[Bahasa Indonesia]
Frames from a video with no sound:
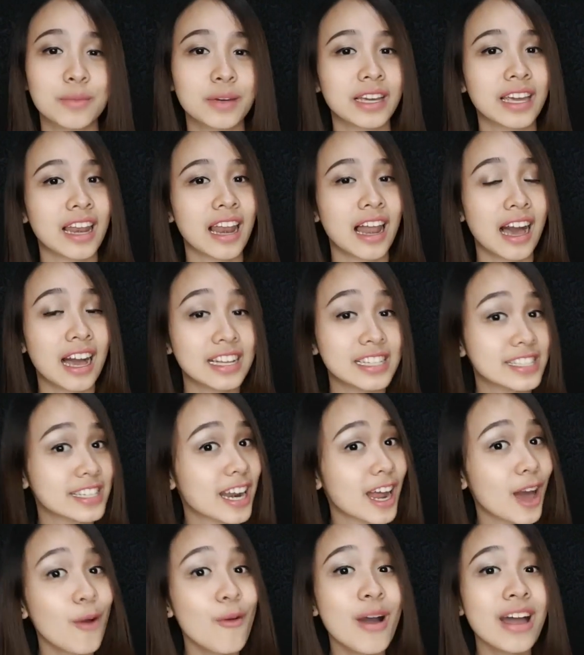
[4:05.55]
menghilangkan
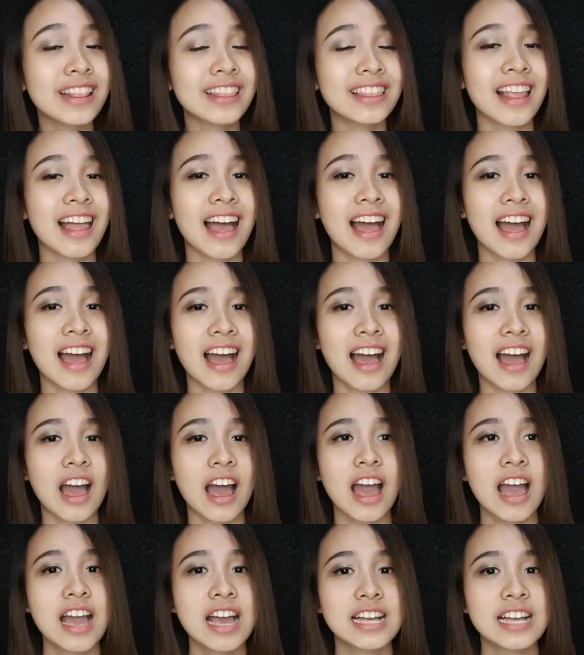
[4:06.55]
jerawat lah,